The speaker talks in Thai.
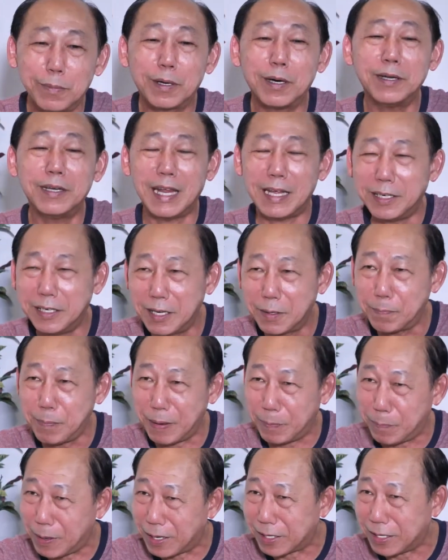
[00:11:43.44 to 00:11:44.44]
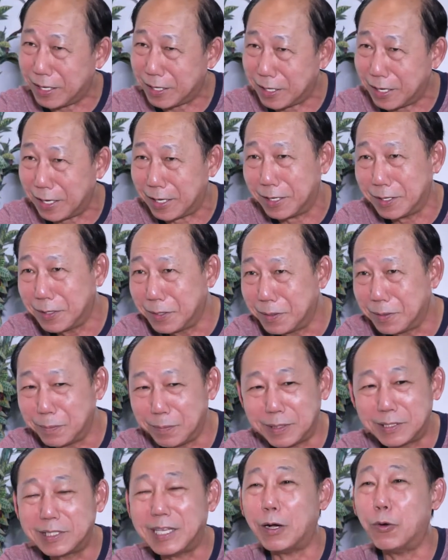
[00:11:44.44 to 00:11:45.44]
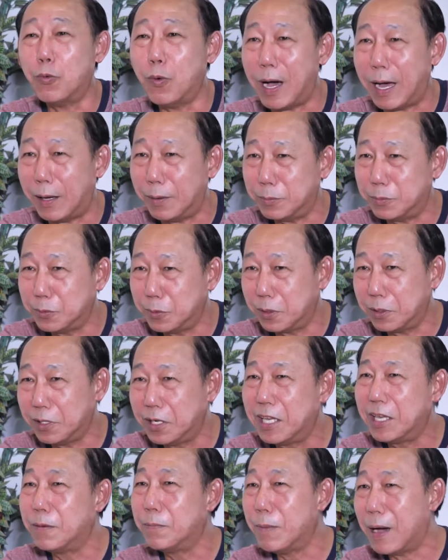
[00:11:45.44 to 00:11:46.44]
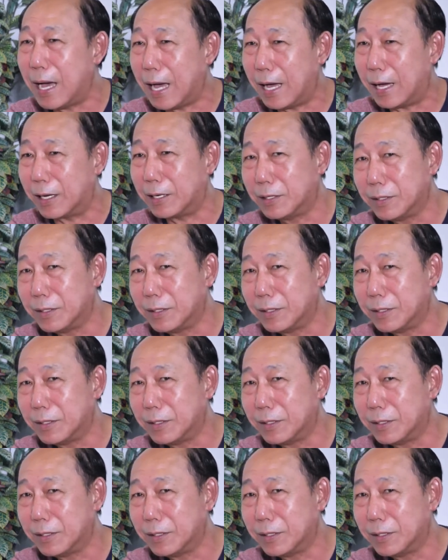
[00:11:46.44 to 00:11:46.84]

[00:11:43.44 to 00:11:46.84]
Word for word: มันก็นั้นนึกเป็ดปักกิ่งมัะจังหวะดีมาก